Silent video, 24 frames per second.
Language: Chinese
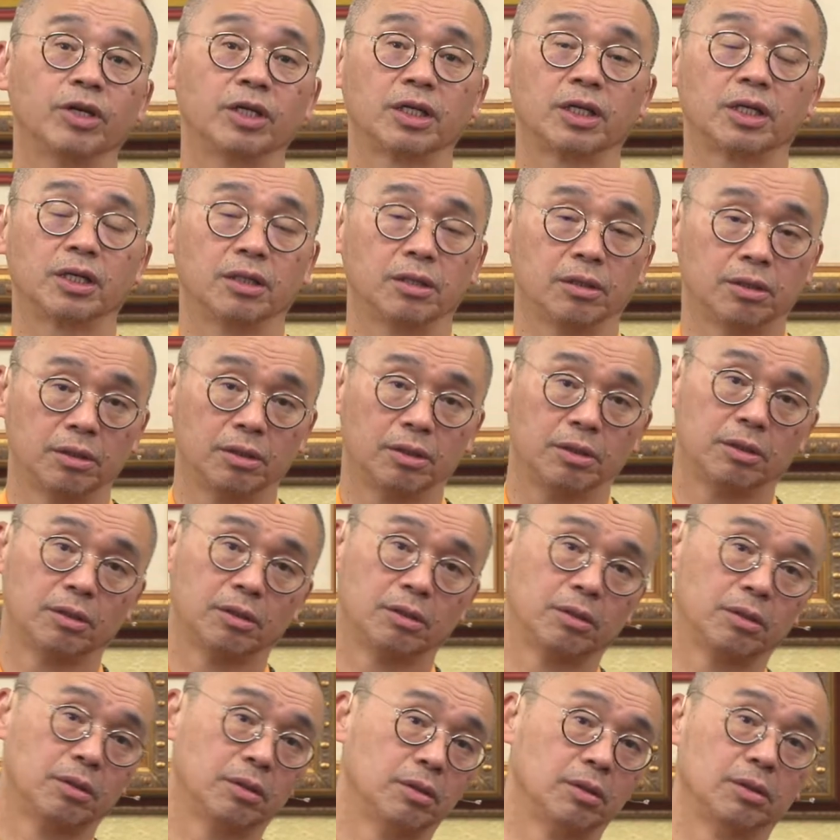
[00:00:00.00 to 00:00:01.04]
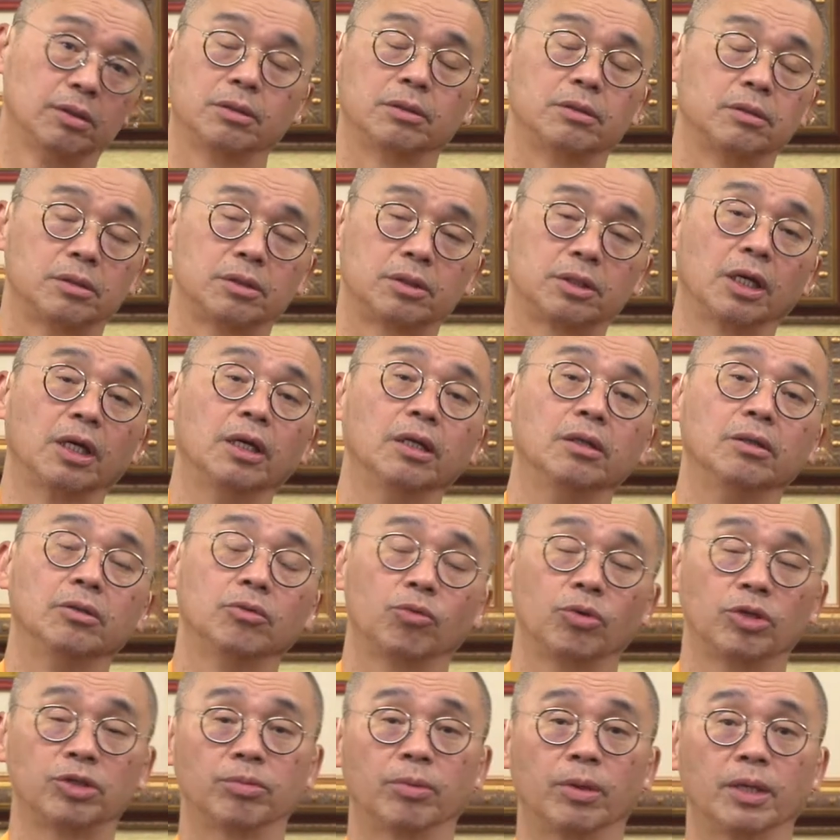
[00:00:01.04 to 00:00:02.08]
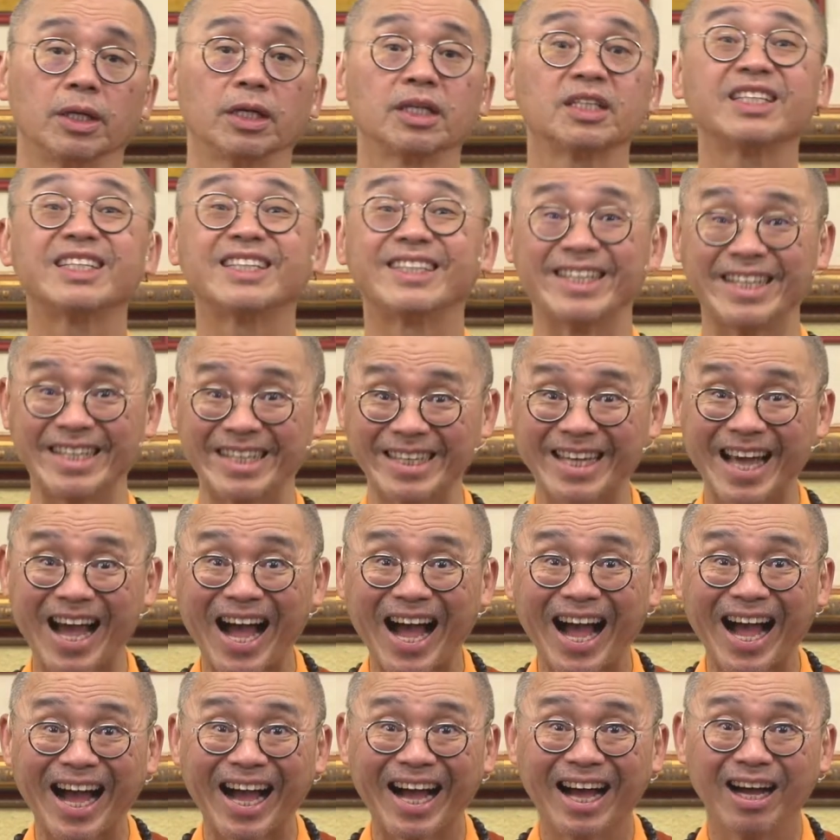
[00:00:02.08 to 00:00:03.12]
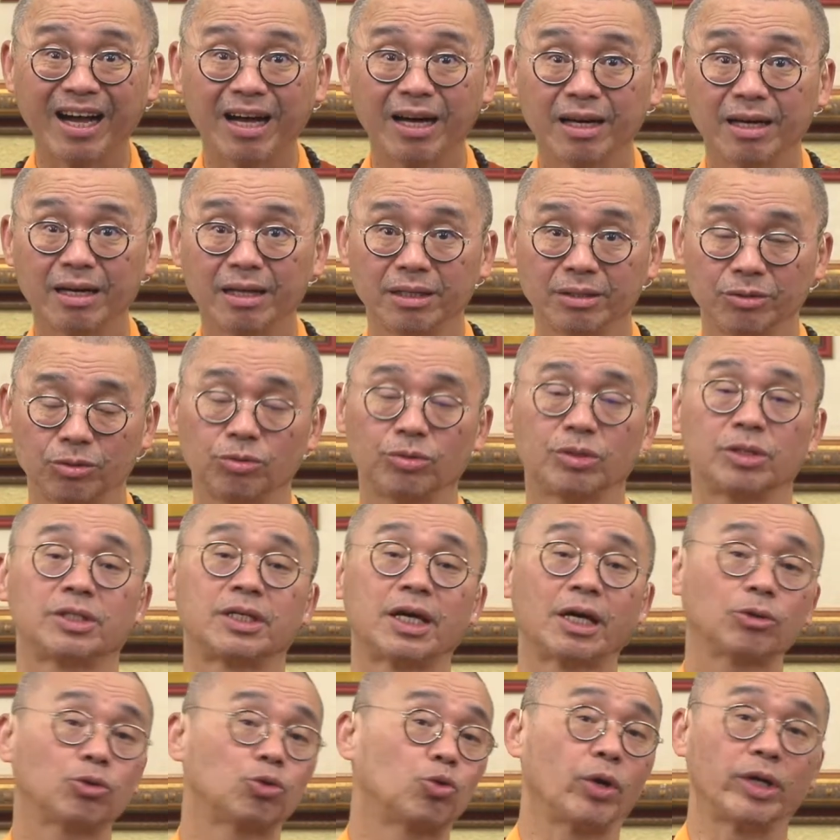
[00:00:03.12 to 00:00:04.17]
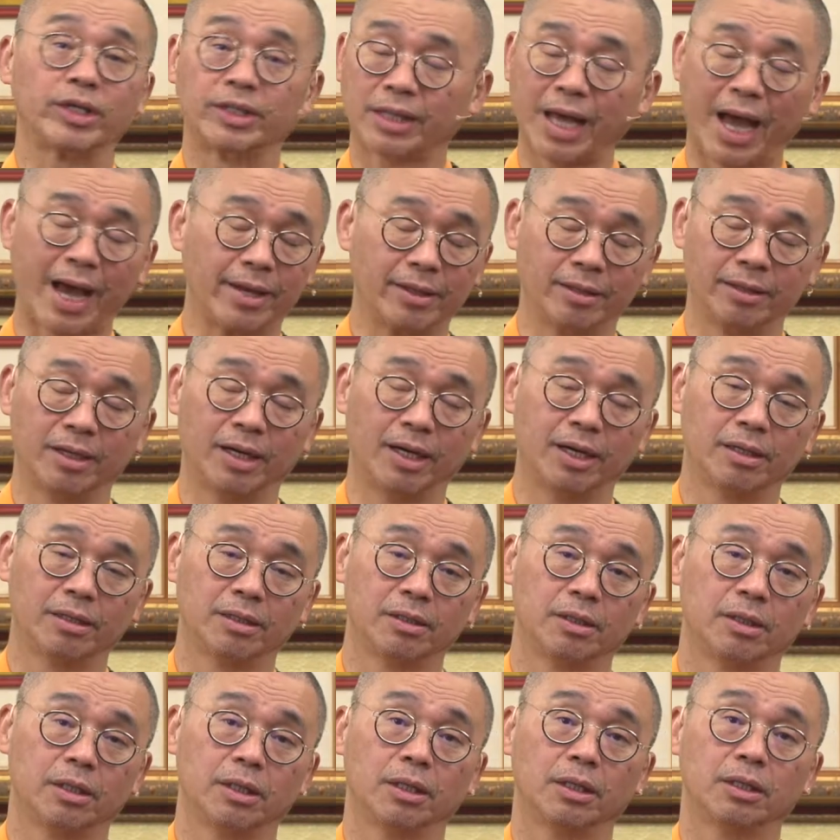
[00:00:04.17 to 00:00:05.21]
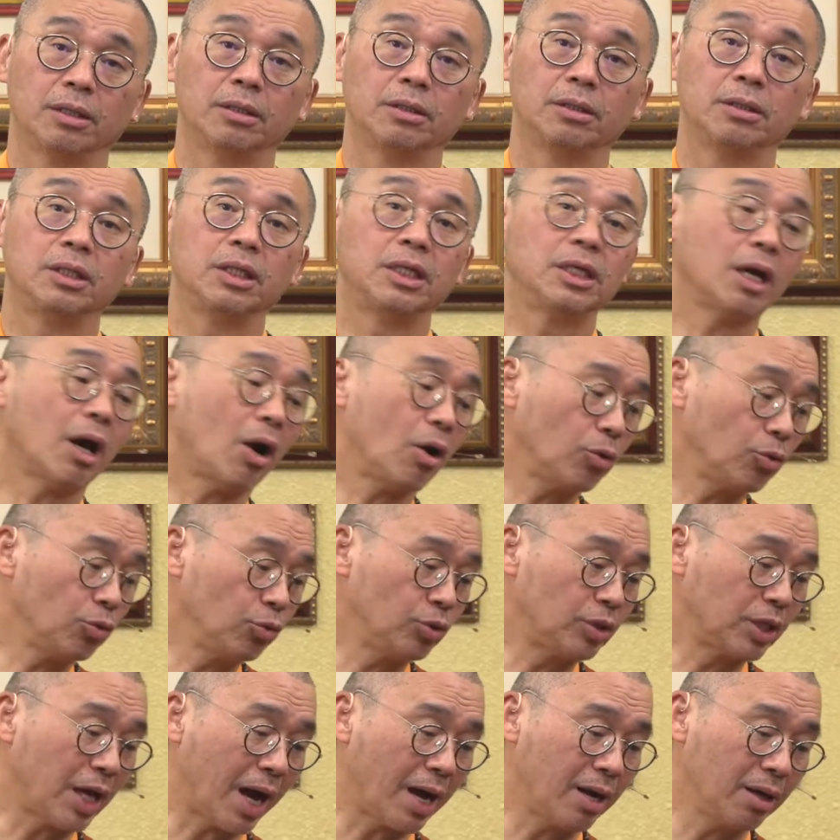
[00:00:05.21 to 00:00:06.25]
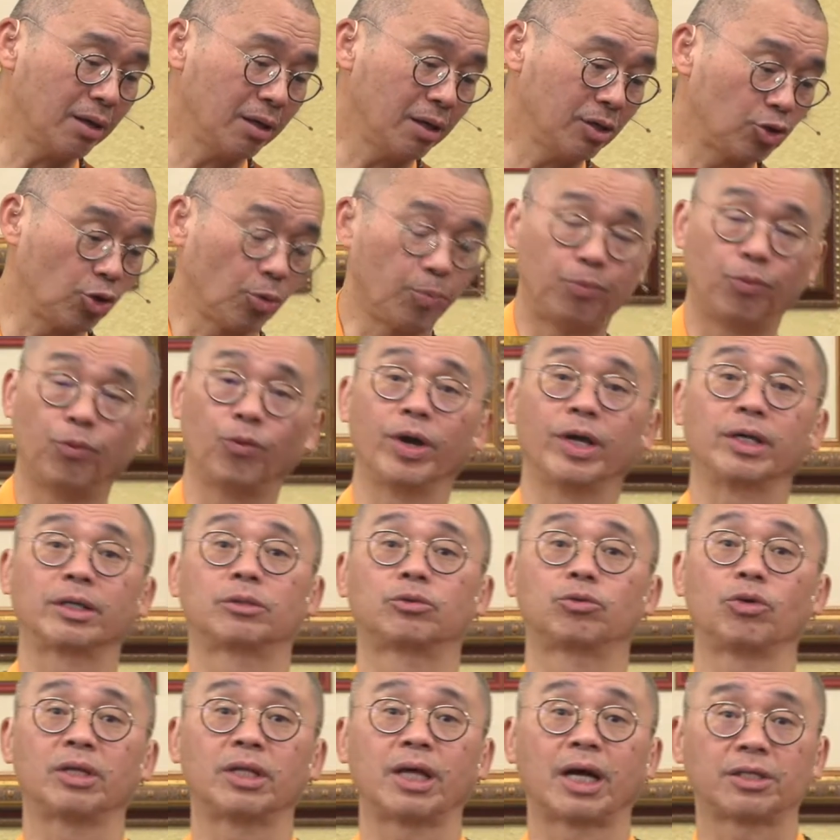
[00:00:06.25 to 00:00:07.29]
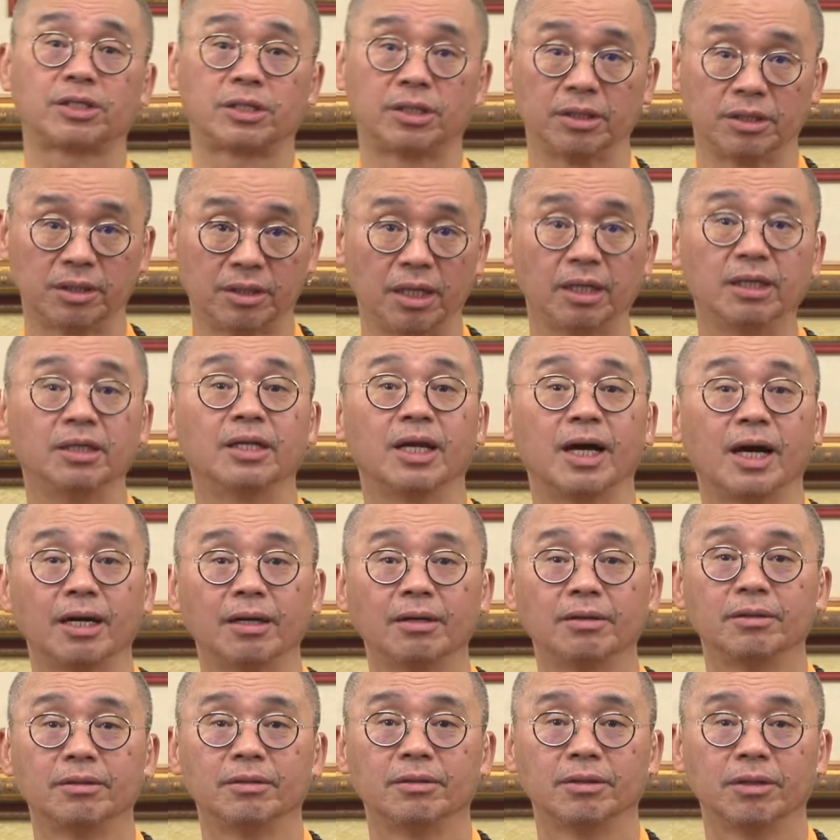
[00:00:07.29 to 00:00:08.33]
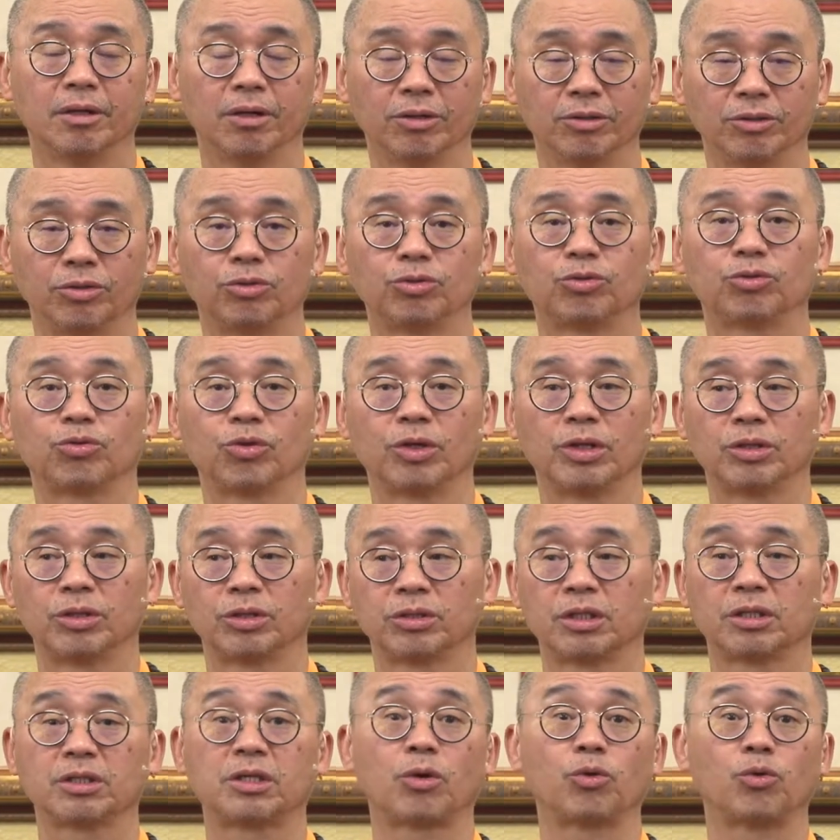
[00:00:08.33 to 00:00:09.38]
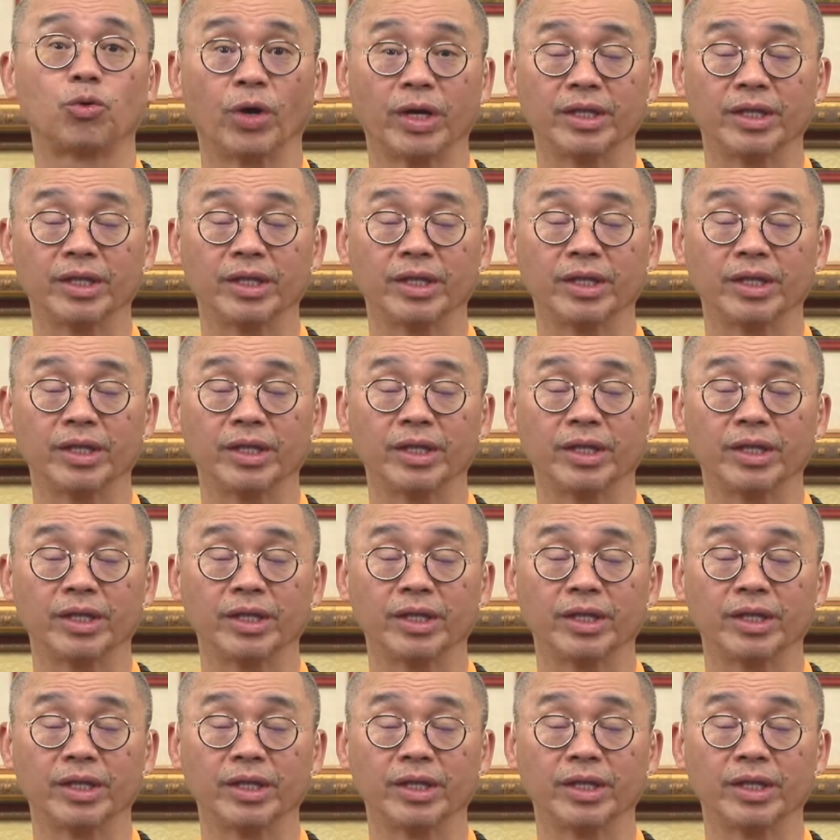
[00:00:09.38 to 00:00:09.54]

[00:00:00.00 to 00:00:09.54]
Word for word: 了那个嗔。为什么？那是敌呀、就是相对待的、你要与他乐，就不会对他起嗔了。哦，就是所以说这叫